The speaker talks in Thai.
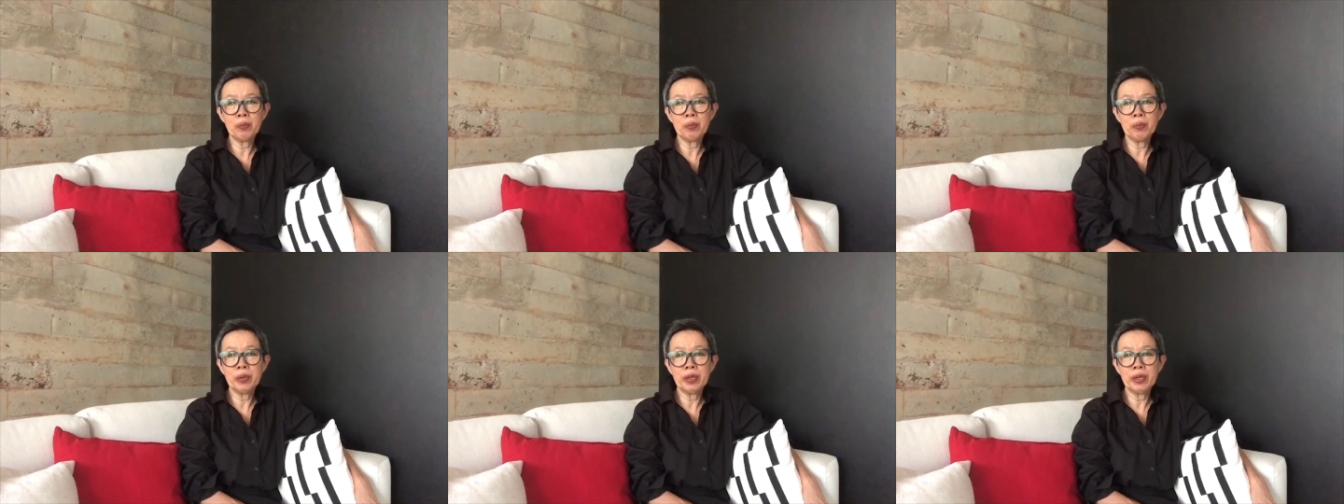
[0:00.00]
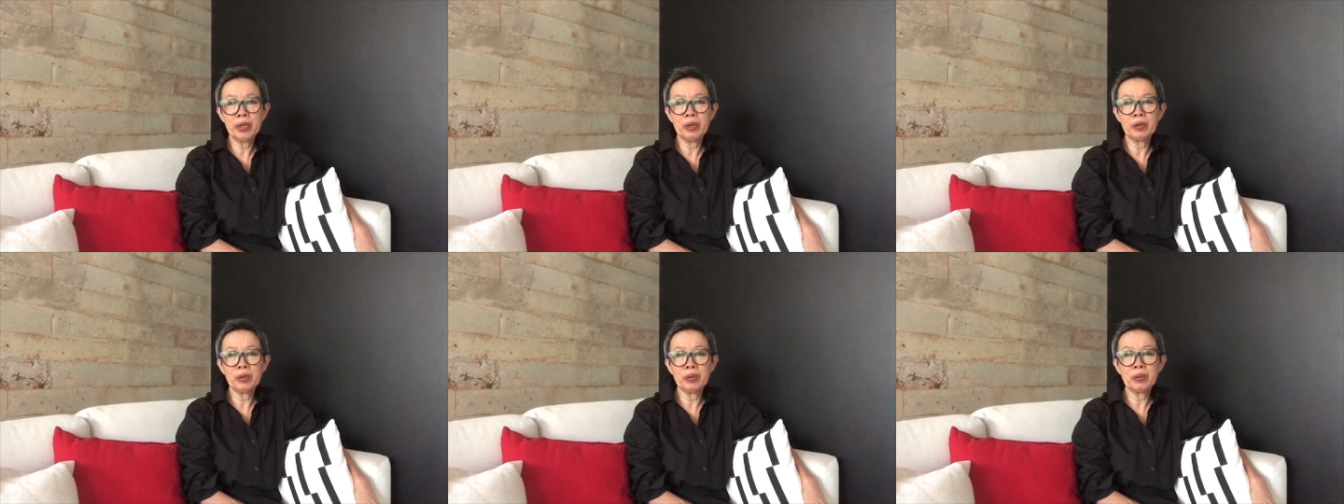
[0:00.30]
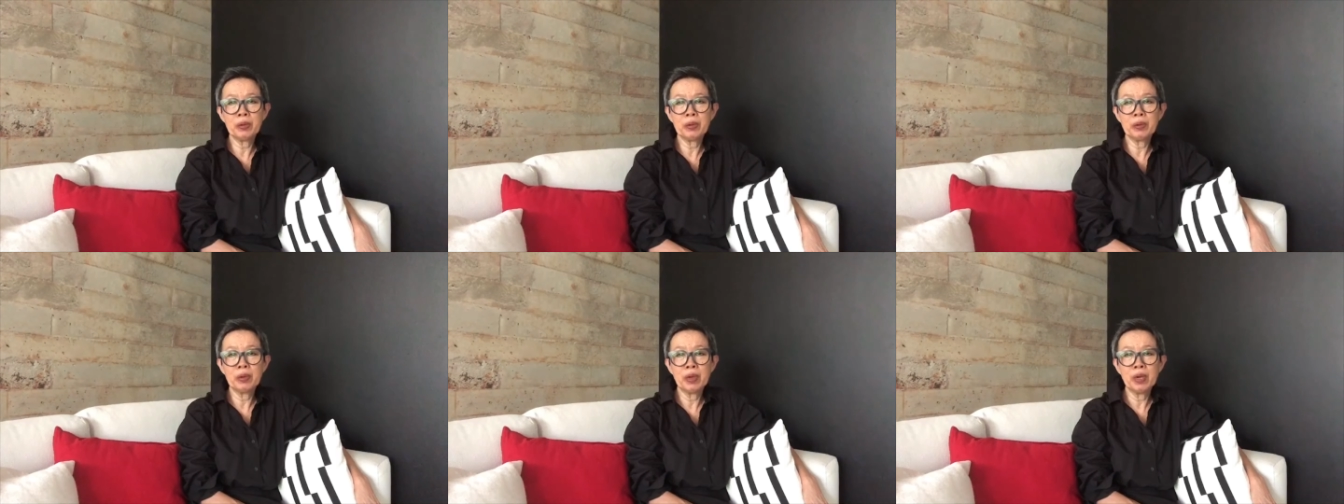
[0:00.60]
เพีย
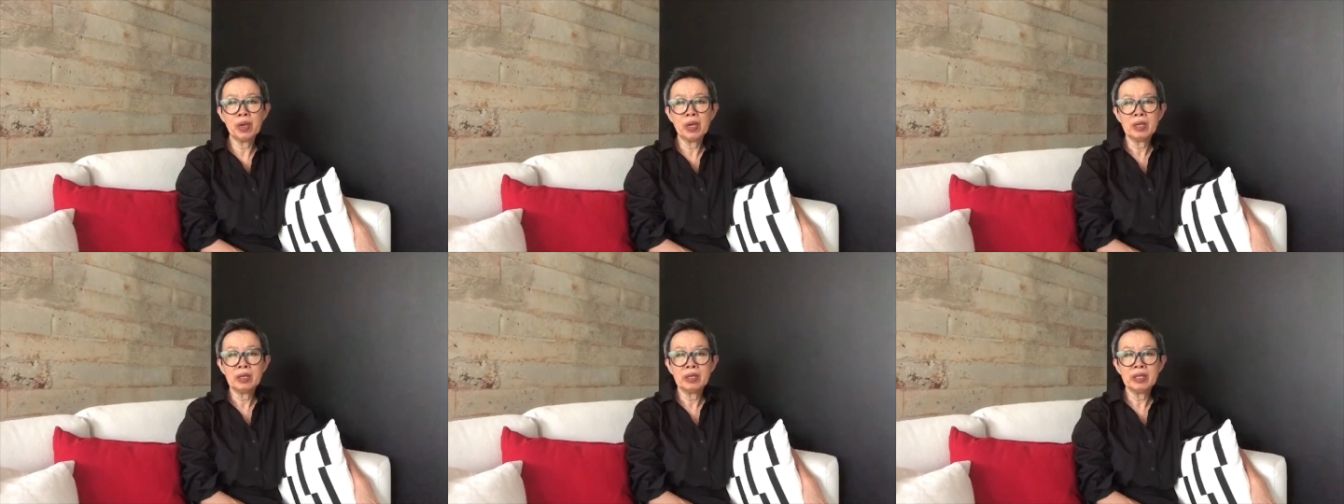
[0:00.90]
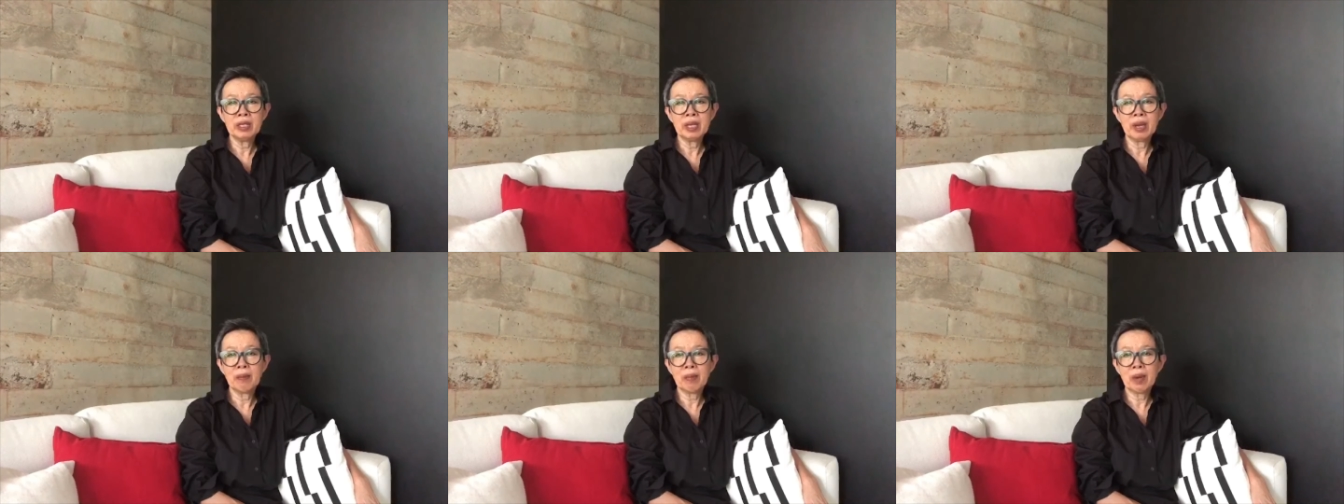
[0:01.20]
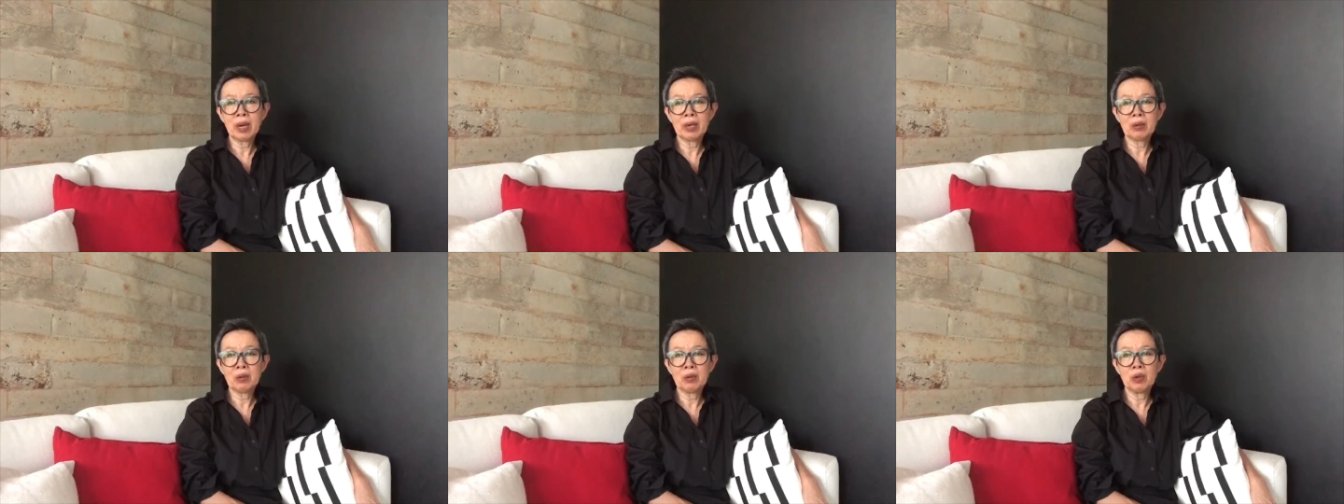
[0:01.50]
วๆ ที่ทำ
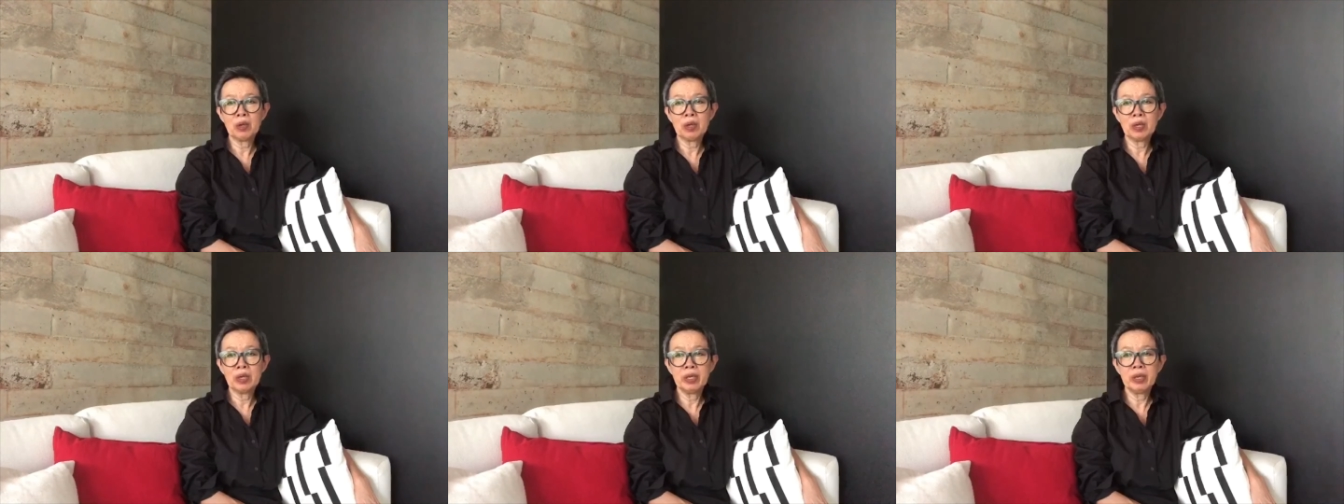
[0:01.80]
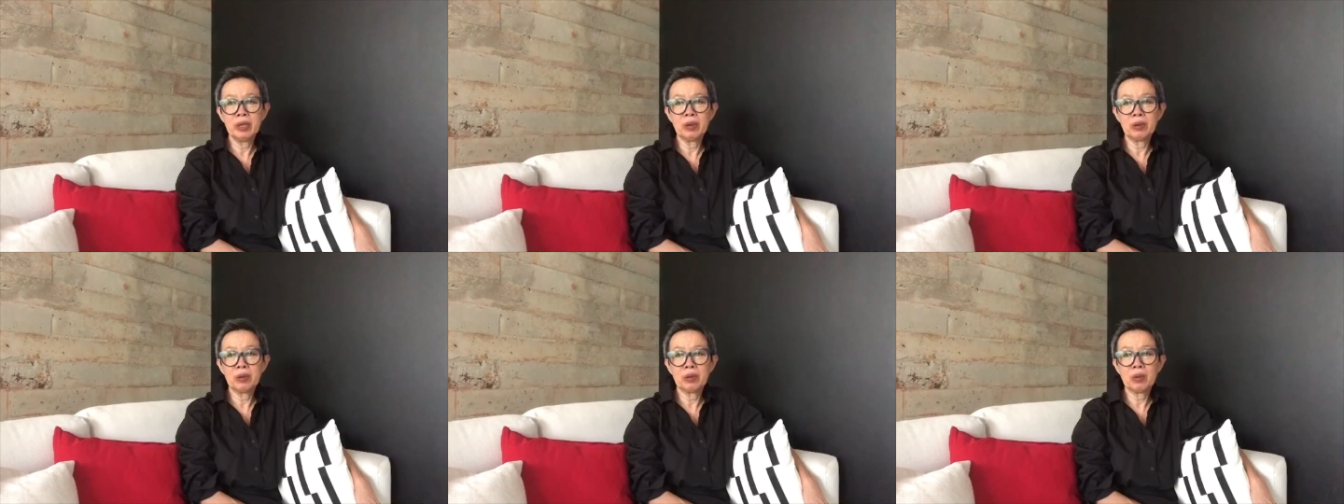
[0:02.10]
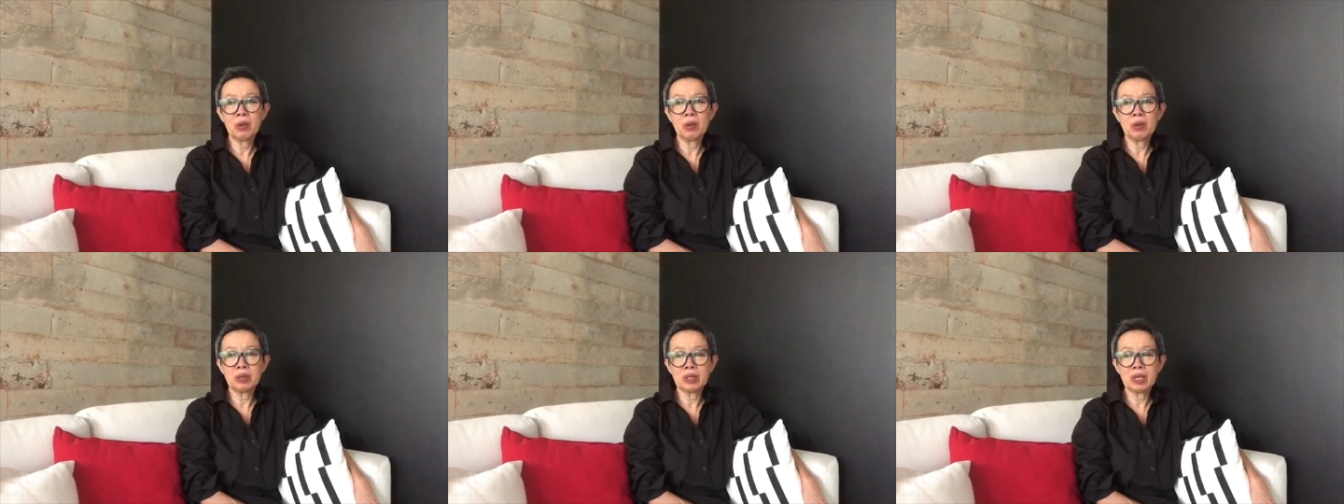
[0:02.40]
งานคนเดียว
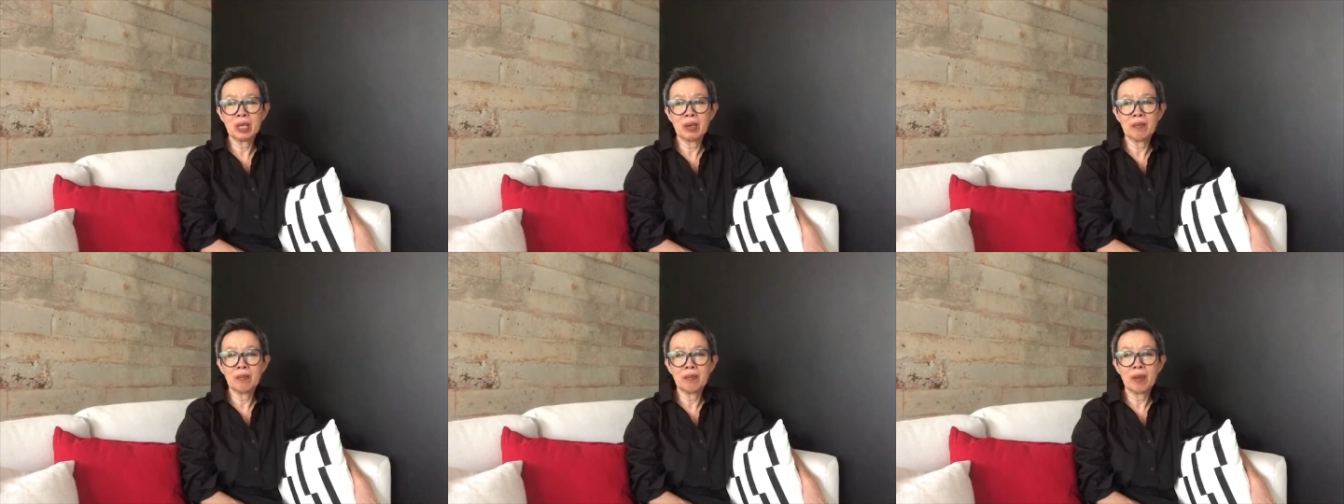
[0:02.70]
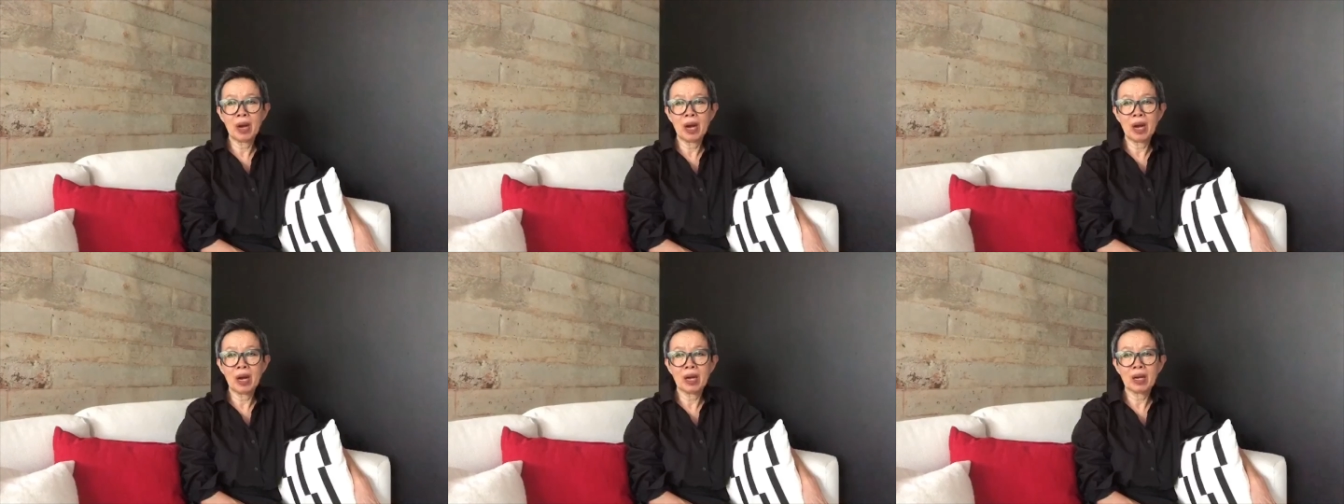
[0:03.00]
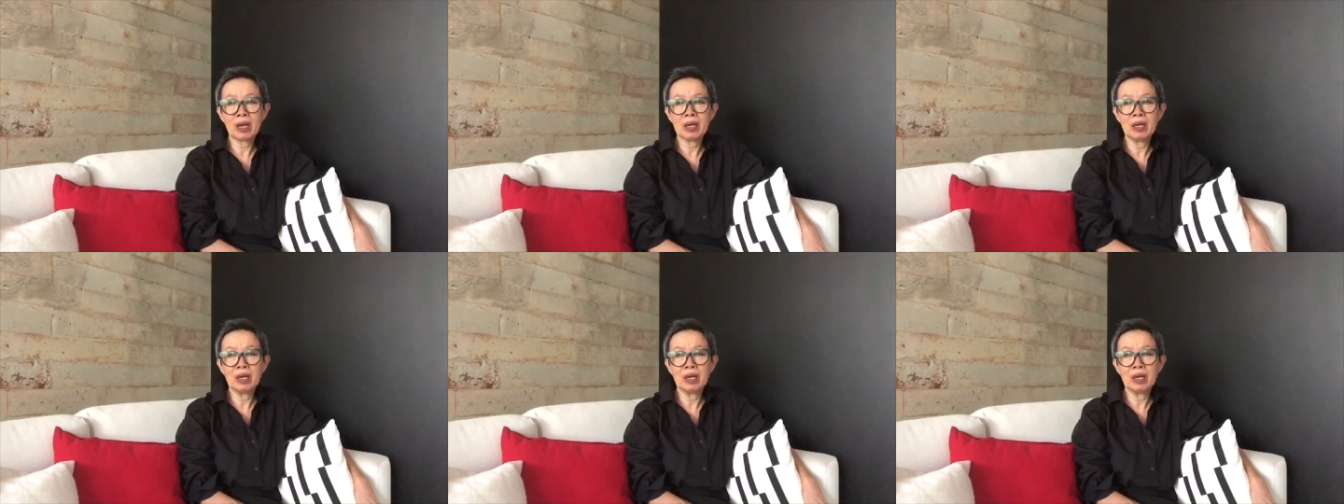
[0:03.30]
คงจะลำบาก